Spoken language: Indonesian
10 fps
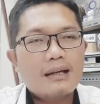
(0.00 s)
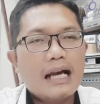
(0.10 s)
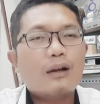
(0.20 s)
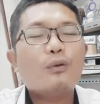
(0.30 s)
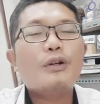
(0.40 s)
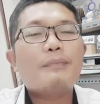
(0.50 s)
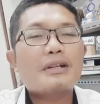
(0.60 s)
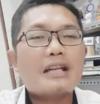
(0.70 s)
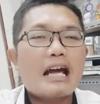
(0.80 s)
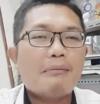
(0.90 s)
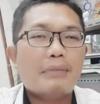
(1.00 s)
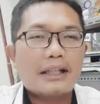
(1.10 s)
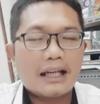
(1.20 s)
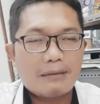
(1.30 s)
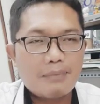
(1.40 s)
anggoy pasahak
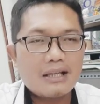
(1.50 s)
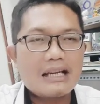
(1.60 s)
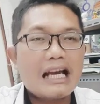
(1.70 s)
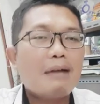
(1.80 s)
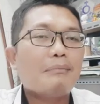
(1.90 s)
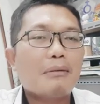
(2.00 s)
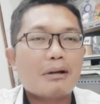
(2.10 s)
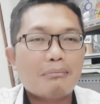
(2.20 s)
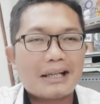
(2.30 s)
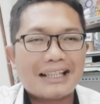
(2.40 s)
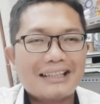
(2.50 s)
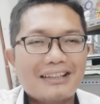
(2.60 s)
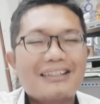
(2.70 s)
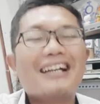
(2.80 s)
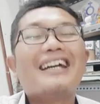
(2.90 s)
mainang pasahak mamang
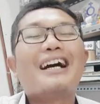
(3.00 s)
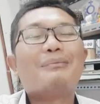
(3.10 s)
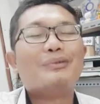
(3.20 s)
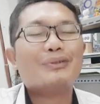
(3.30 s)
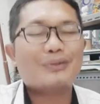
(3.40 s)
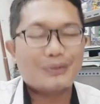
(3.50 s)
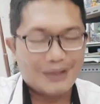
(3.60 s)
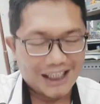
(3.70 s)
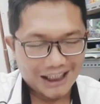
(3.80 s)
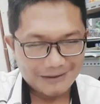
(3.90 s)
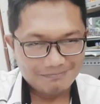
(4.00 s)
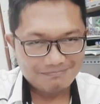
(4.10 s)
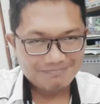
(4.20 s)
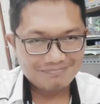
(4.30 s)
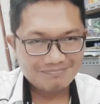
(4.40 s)
marhiti tangyangmu Tuhan.
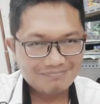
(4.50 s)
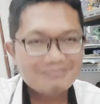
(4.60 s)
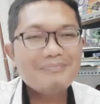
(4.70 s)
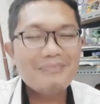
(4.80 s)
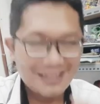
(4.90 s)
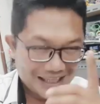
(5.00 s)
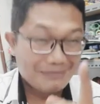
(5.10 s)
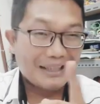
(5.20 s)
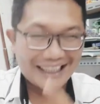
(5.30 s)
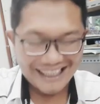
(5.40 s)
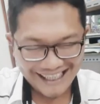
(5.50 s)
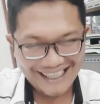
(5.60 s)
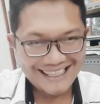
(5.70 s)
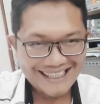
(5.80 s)
ya mangenang ya